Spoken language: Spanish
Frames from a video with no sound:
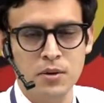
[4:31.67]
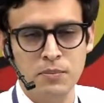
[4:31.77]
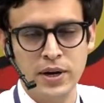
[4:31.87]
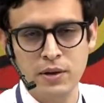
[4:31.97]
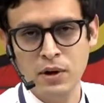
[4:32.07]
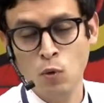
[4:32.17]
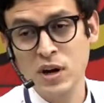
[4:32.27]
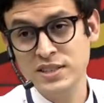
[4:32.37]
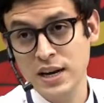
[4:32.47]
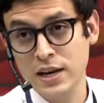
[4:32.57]
para ver
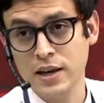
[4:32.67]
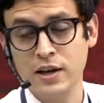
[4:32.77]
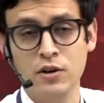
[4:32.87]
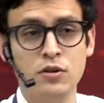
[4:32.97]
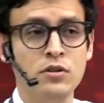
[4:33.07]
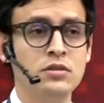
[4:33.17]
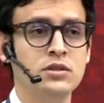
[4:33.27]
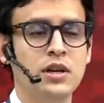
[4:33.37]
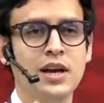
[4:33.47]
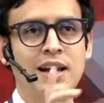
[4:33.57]
cuál salía, ¿no?
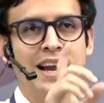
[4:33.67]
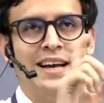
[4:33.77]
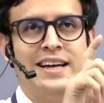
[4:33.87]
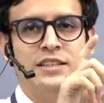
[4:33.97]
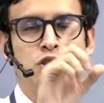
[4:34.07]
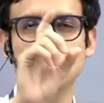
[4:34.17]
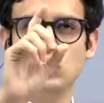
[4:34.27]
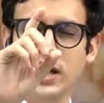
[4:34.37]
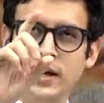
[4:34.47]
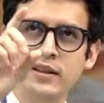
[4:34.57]
Salía la
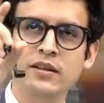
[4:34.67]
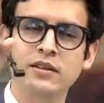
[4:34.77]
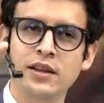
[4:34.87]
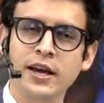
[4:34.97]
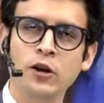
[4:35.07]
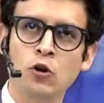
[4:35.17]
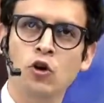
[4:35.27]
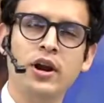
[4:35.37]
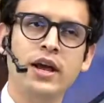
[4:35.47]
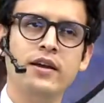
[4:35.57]
ciudad de
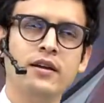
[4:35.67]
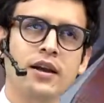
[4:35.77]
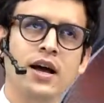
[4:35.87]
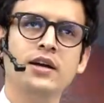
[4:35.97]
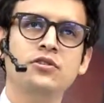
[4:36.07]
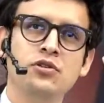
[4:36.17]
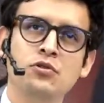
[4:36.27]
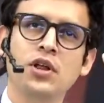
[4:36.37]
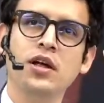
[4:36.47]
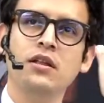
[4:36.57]
los reyes, la
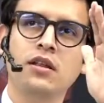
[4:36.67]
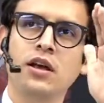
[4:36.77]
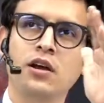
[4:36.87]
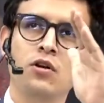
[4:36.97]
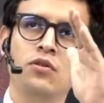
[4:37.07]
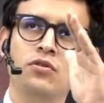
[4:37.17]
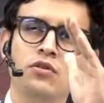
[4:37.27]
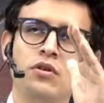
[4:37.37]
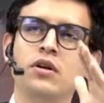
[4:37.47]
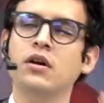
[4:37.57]
ciudad de
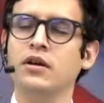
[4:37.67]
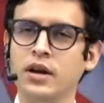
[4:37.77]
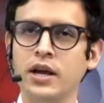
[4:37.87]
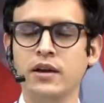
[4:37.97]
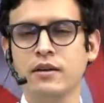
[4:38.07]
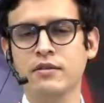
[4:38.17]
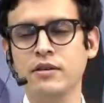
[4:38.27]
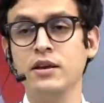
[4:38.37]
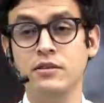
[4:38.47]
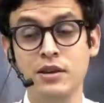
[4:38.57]
los reyes,
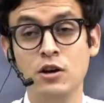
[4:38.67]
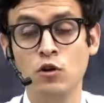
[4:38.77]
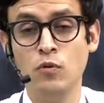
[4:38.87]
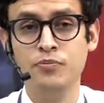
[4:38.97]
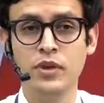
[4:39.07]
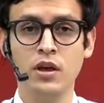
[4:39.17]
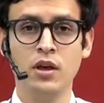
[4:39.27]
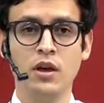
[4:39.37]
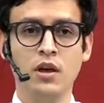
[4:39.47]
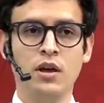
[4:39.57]
sí, cinco.
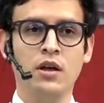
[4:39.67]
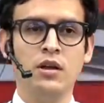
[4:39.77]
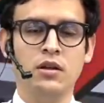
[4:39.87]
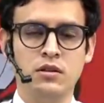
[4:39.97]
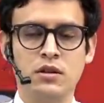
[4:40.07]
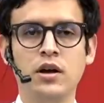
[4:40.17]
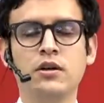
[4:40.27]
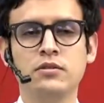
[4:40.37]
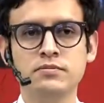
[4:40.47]
Claro.